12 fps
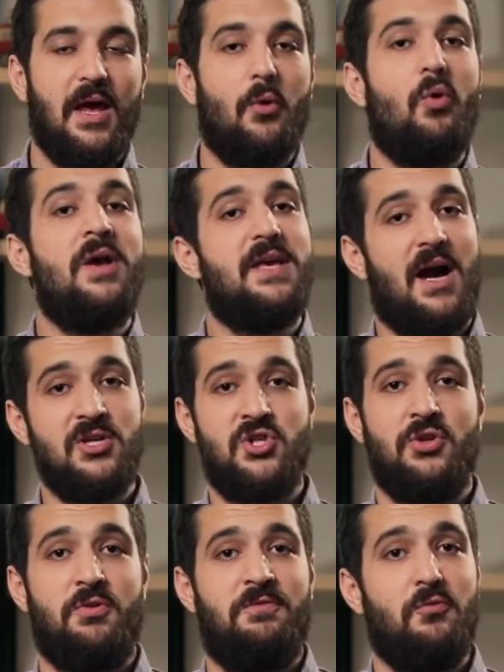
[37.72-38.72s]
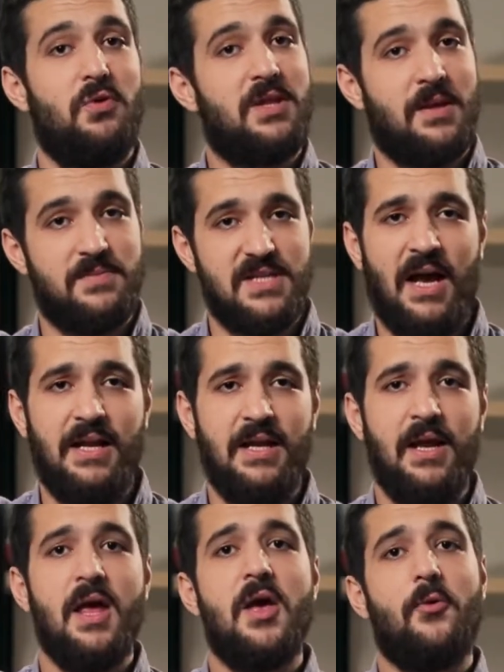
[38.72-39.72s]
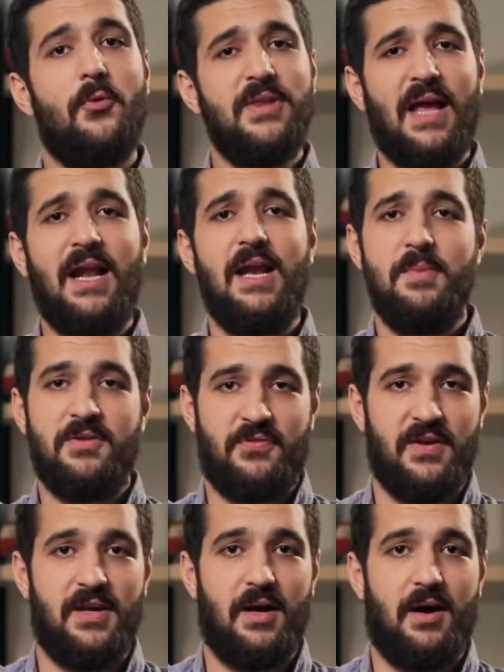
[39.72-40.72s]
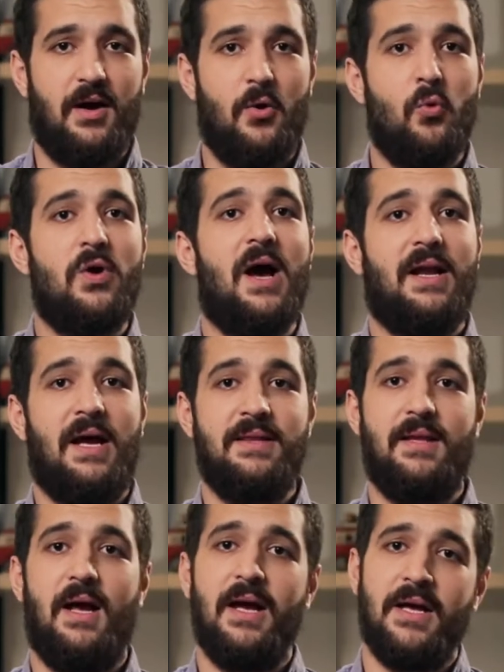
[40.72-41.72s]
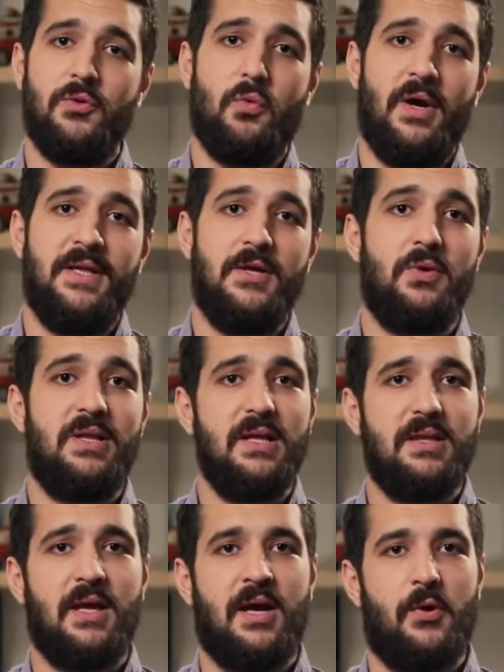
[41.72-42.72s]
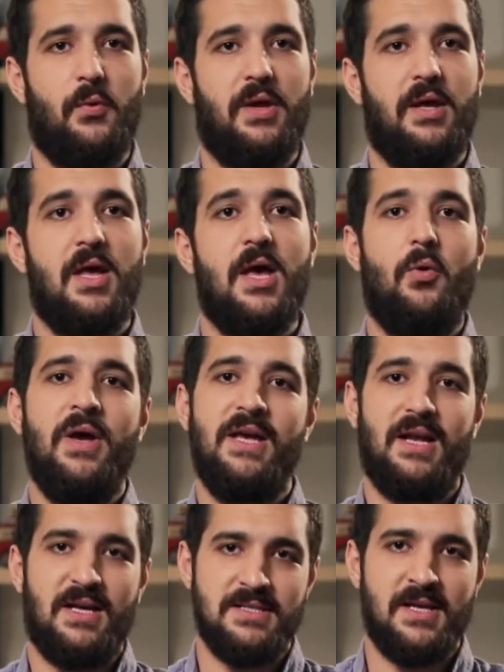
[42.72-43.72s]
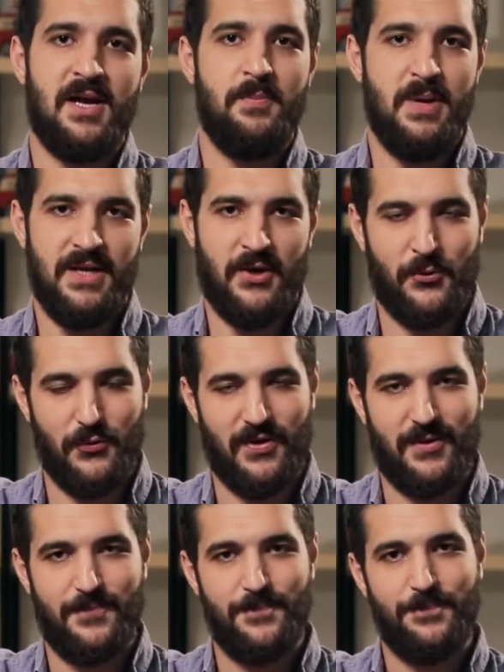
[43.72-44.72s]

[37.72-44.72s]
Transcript: وهي عاشت طفولتها بزحلي وتعلمت فيها وكان عندها أخت وحدة وثلاث أخوة وهي الأصغر بين أخوتها